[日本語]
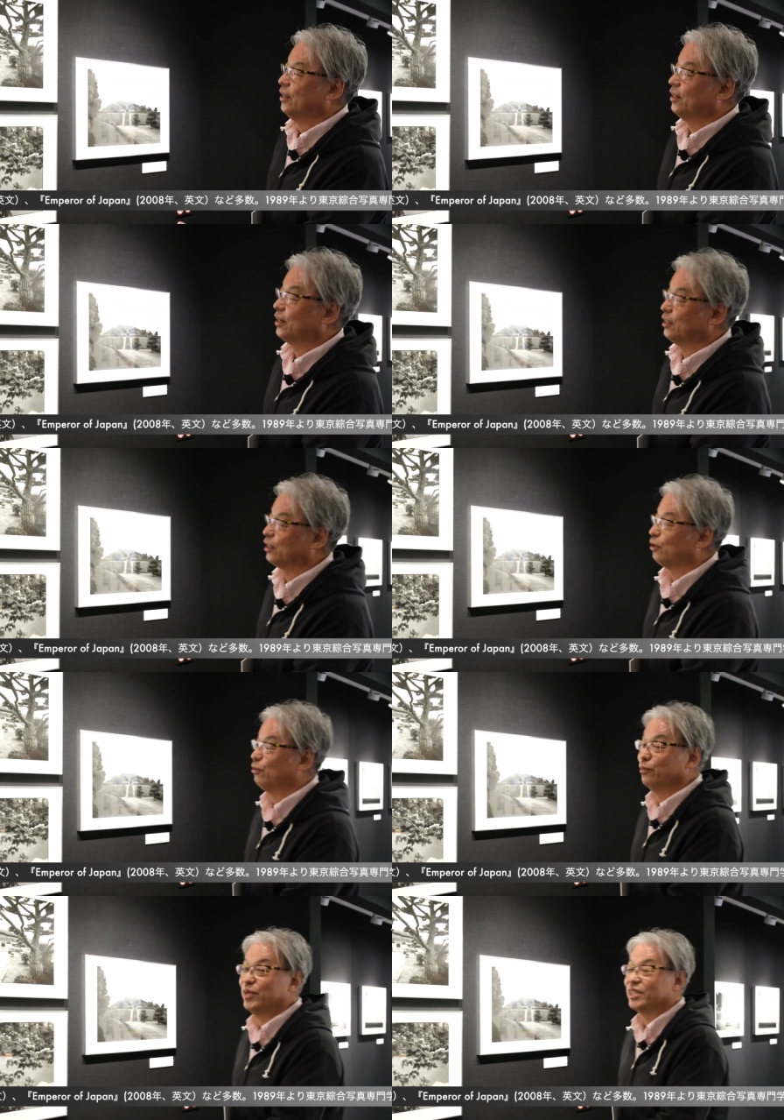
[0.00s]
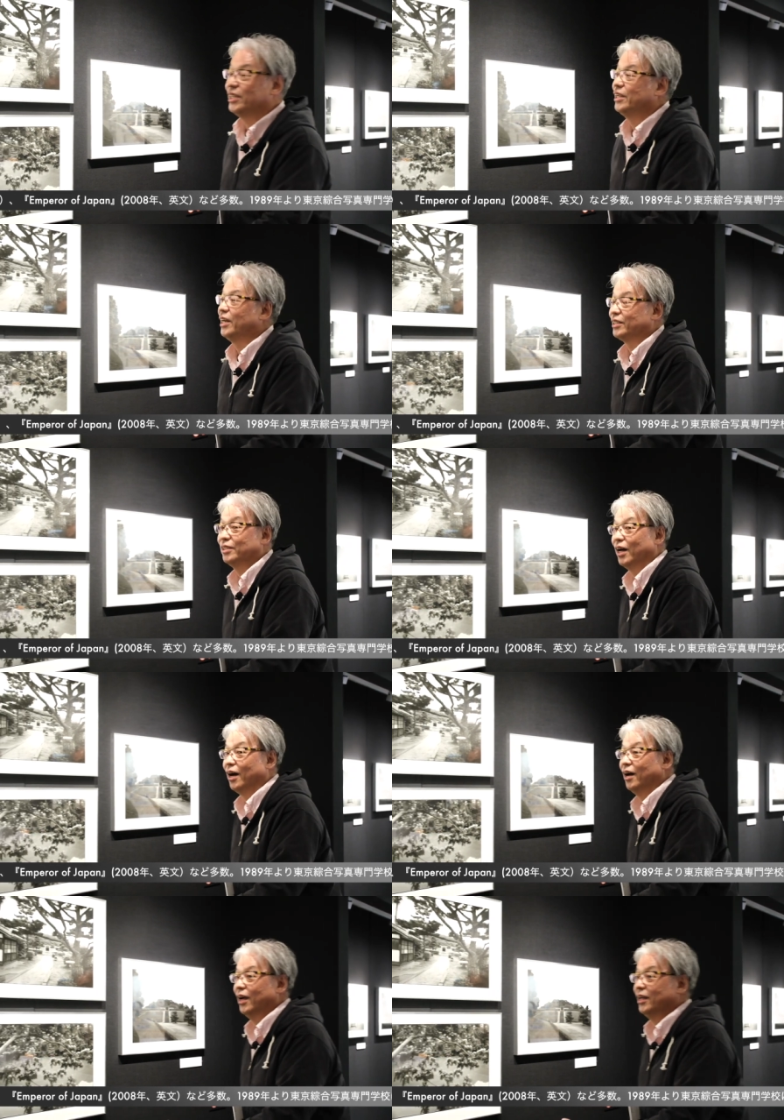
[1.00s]
なかなかこうミステリアス
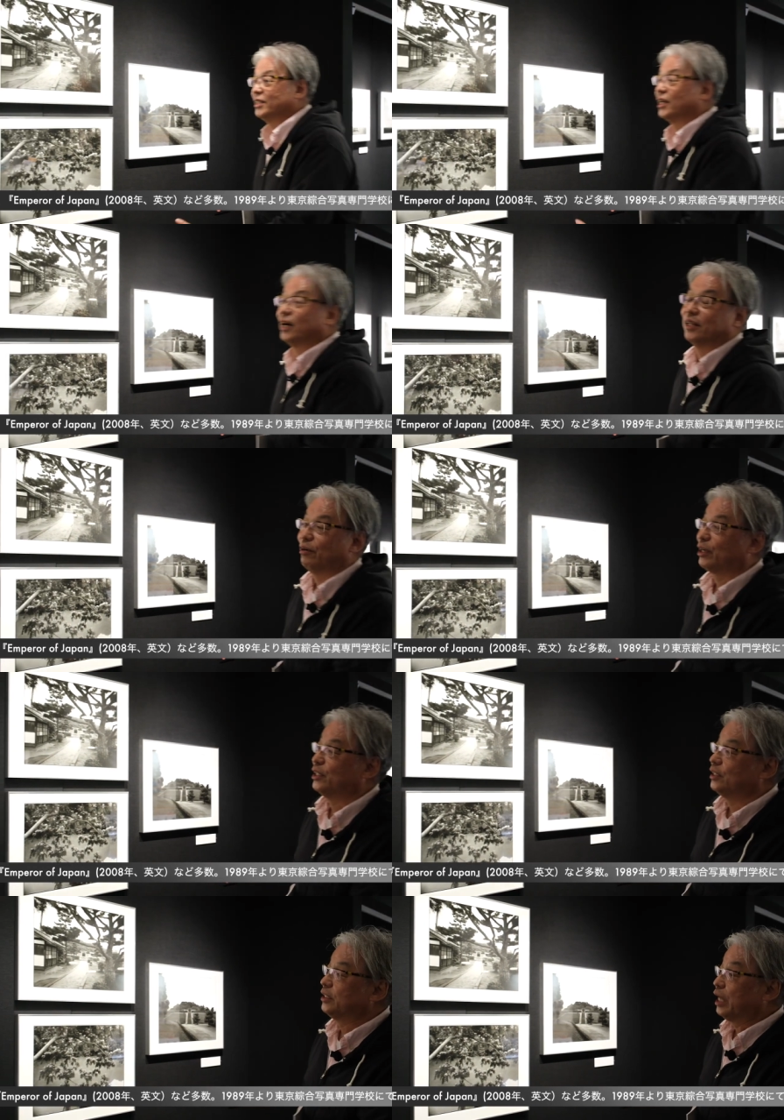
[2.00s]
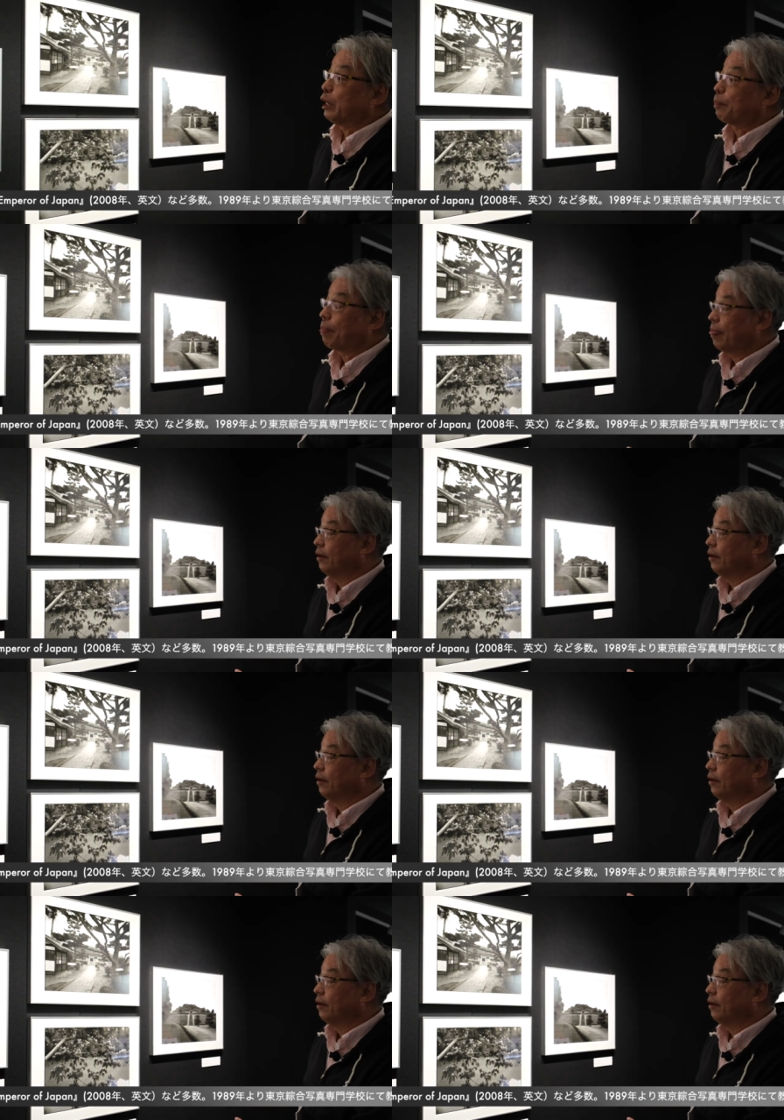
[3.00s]
な世界なわけですね。